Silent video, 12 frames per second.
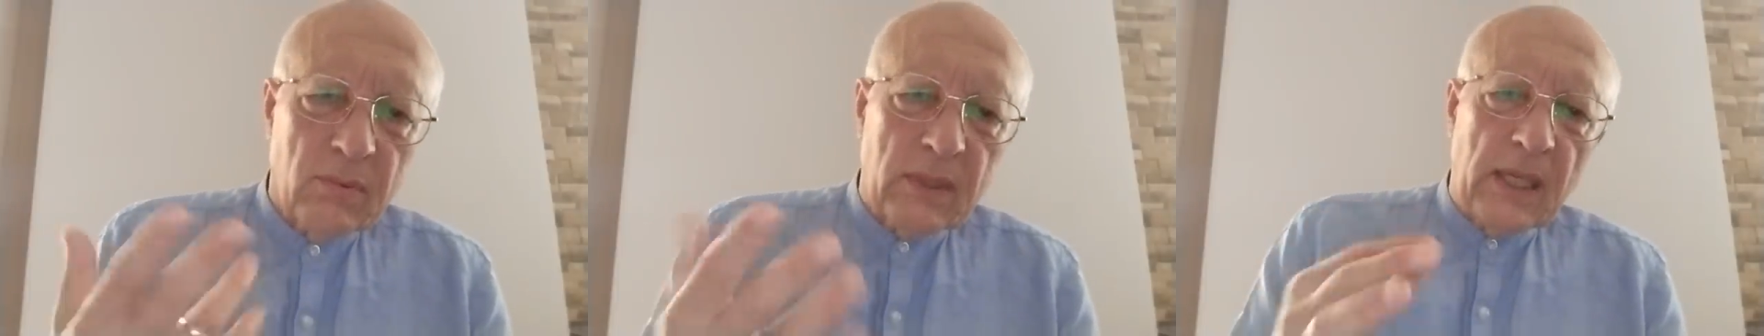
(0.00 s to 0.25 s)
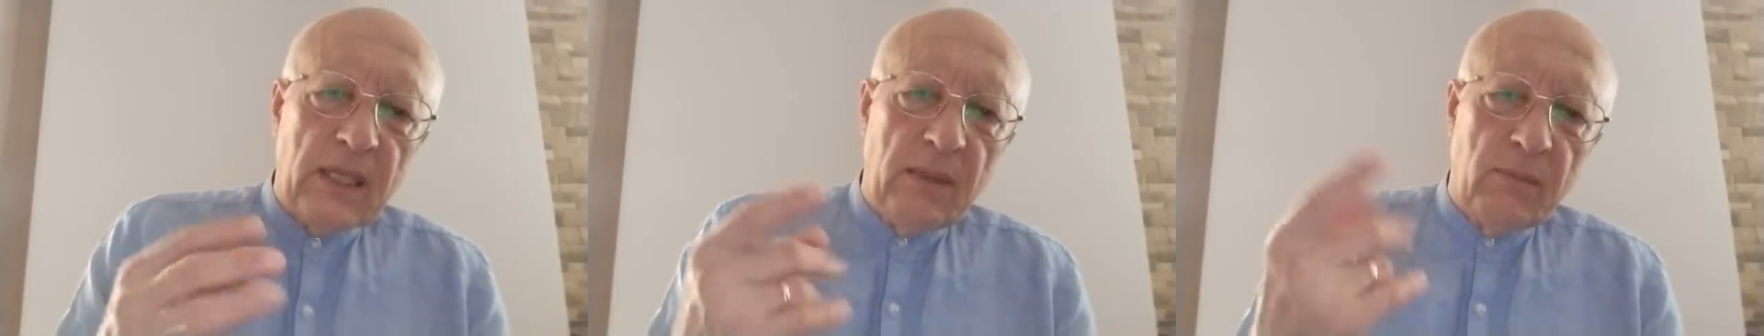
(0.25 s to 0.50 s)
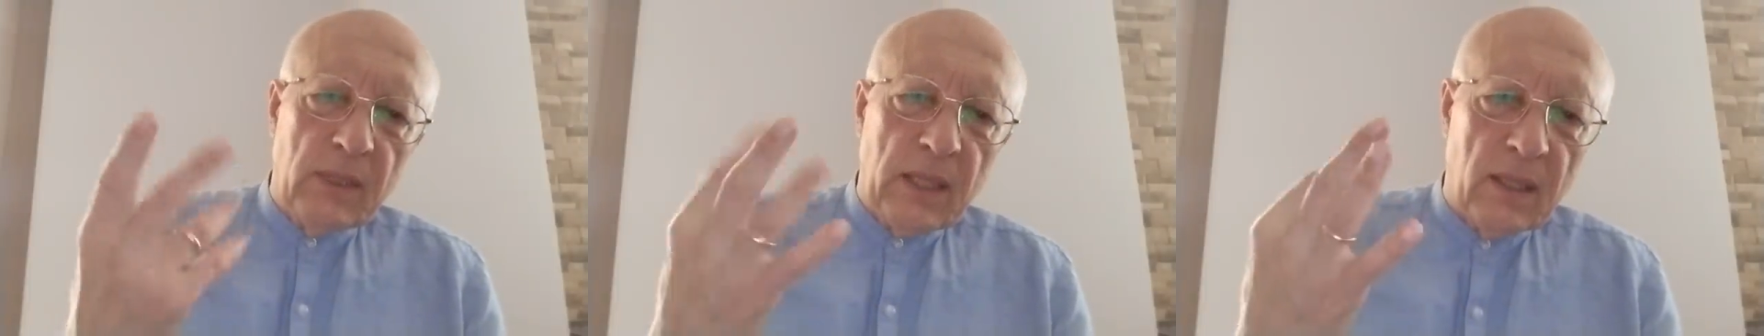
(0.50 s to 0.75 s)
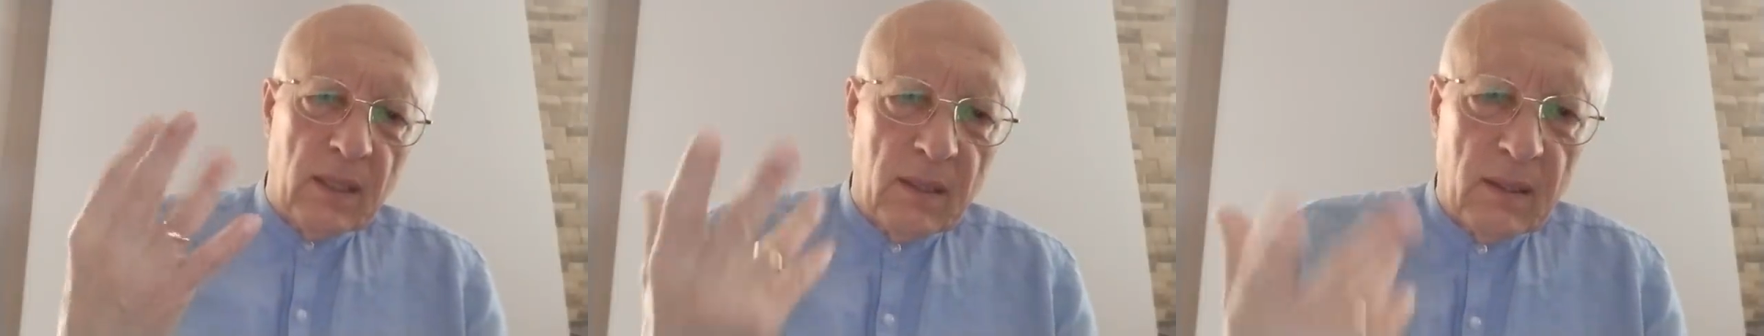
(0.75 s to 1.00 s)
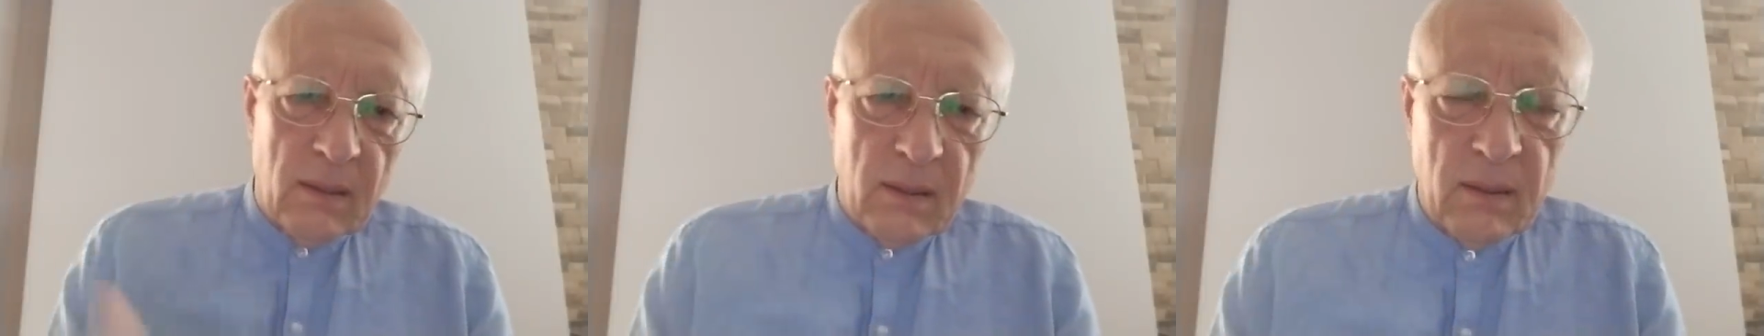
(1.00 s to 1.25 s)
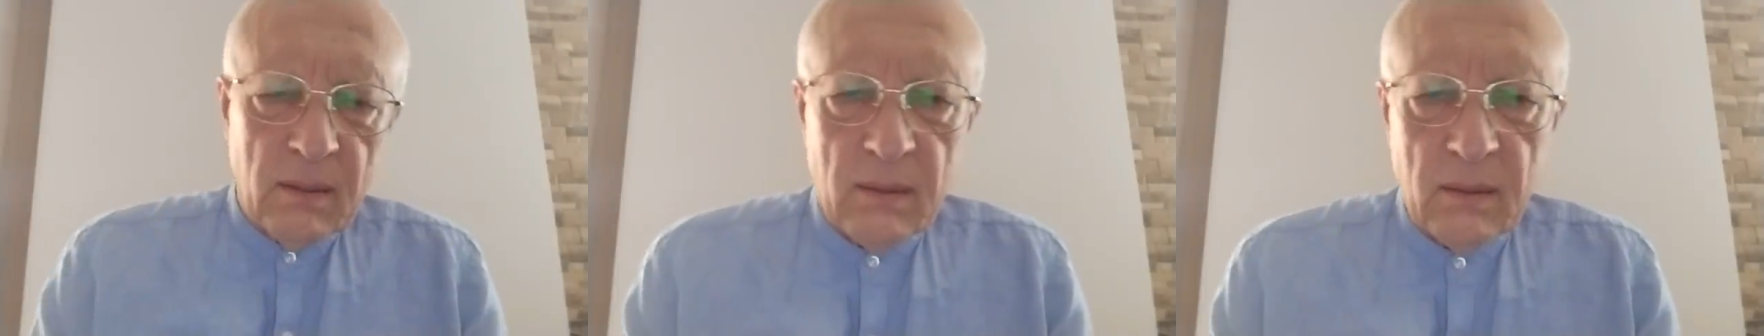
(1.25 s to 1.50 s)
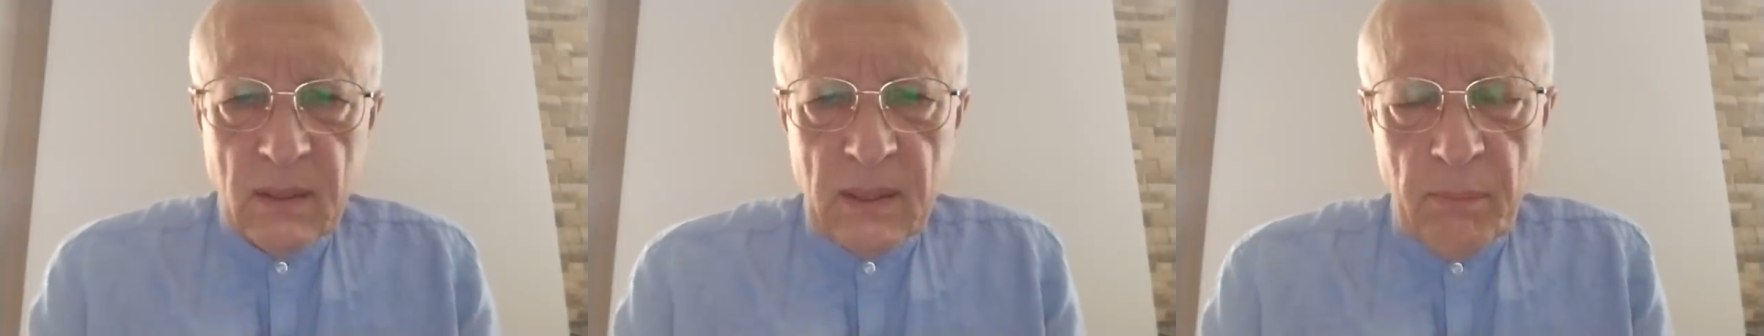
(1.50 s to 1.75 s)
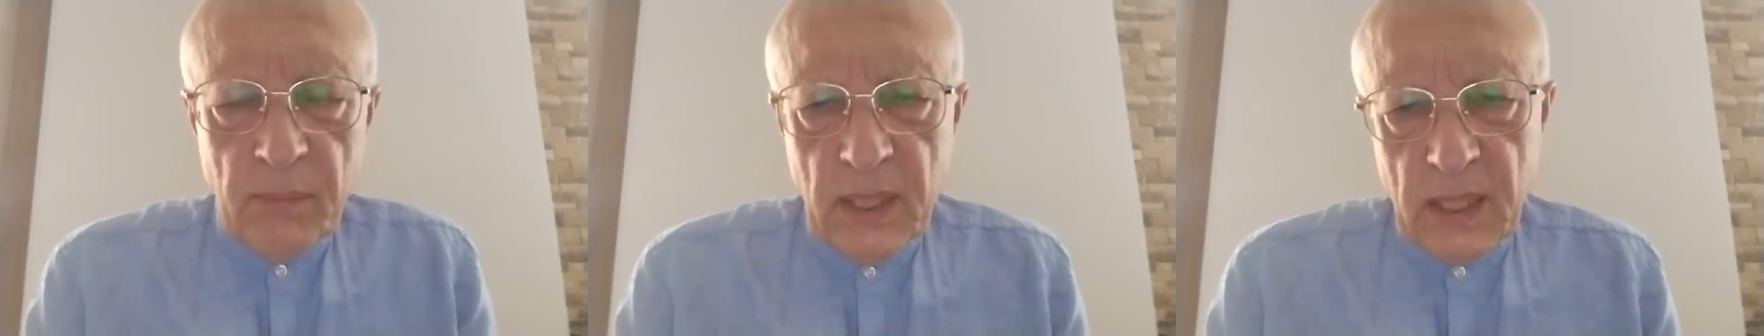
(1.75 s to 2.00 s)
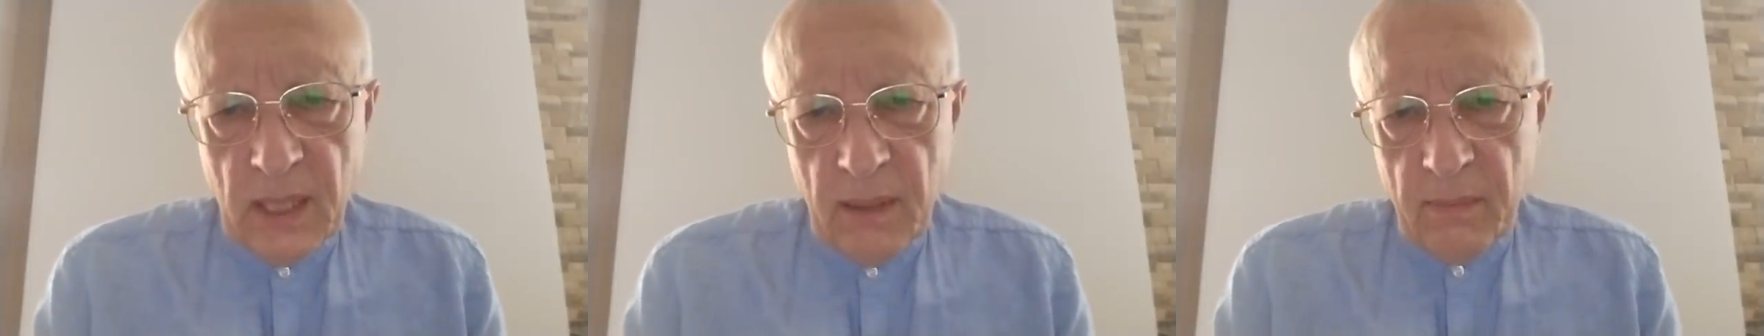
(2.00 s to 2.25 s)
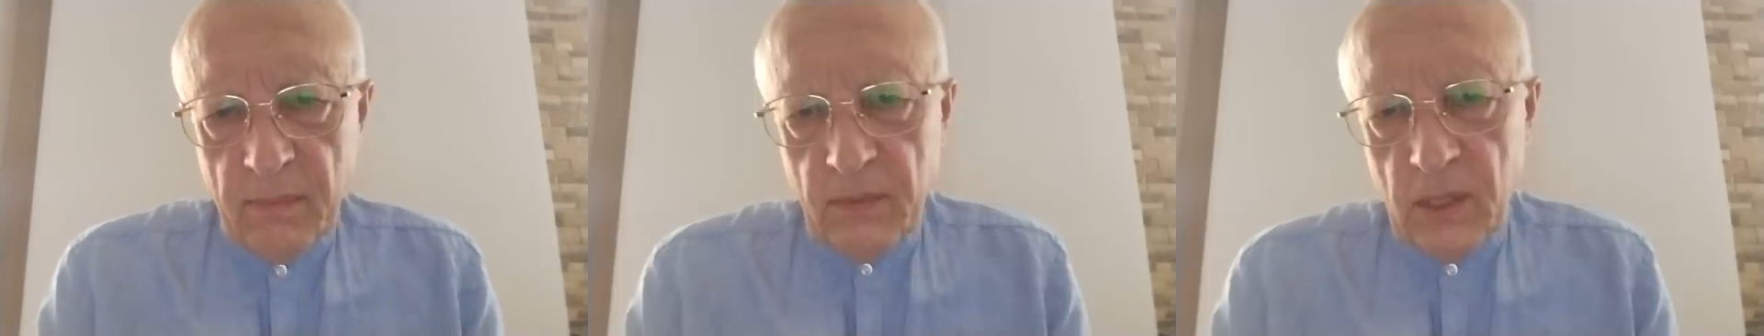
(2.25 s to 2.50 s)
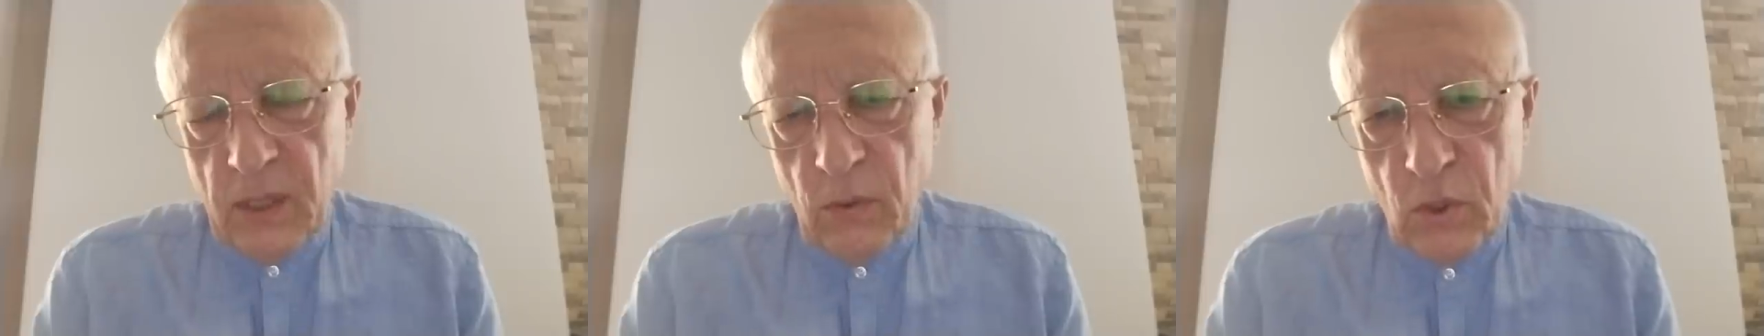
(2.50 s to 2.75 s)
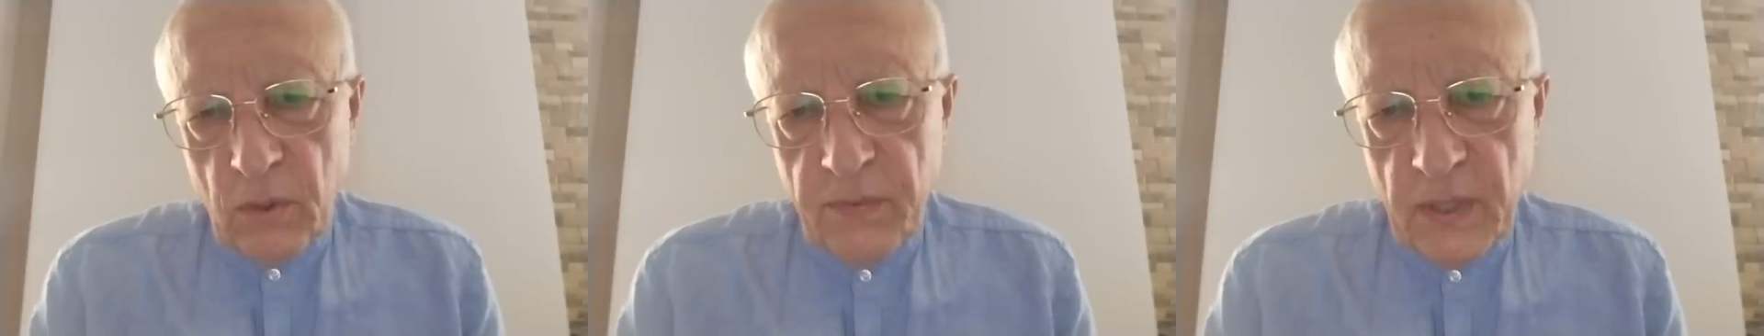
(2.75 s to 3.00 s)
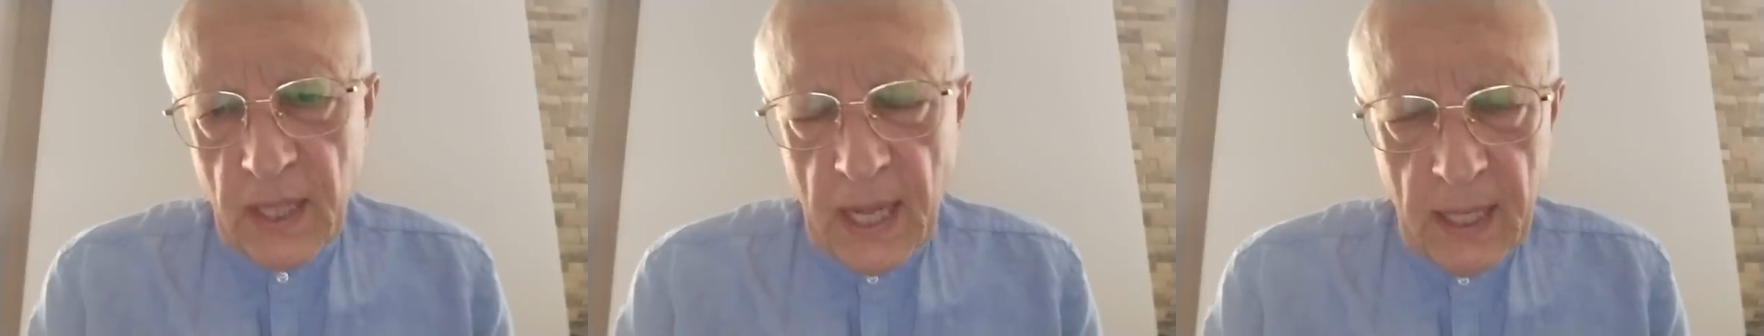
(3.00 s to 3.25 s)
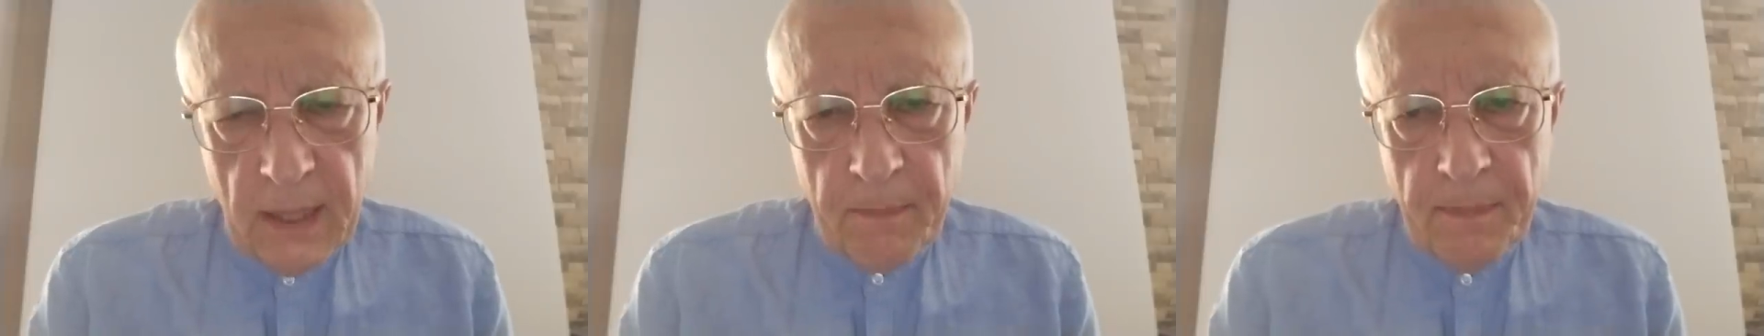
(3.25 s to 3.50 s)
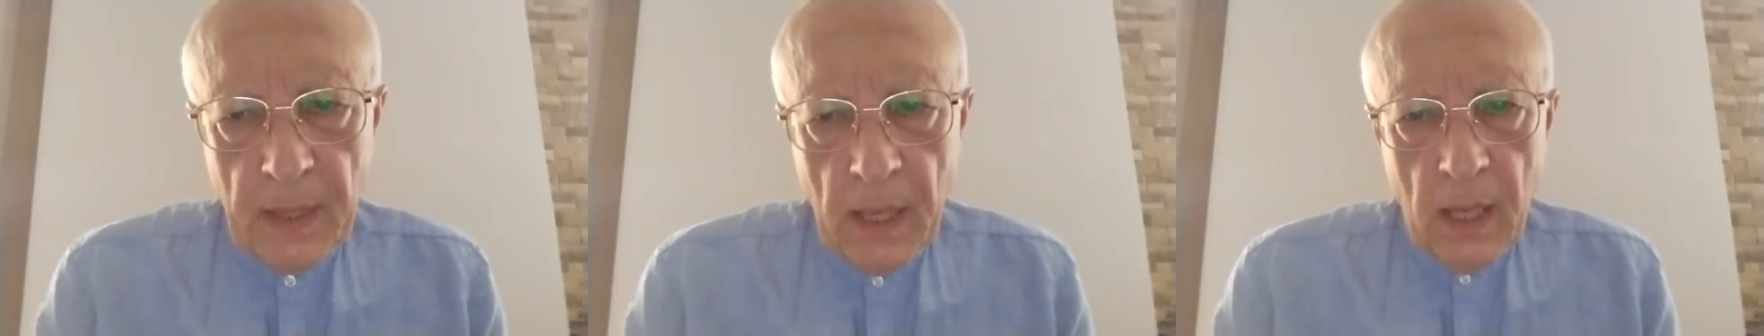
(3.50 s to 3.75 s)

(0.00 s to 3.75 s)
к каким-то э, событиям, видно, уже финальным.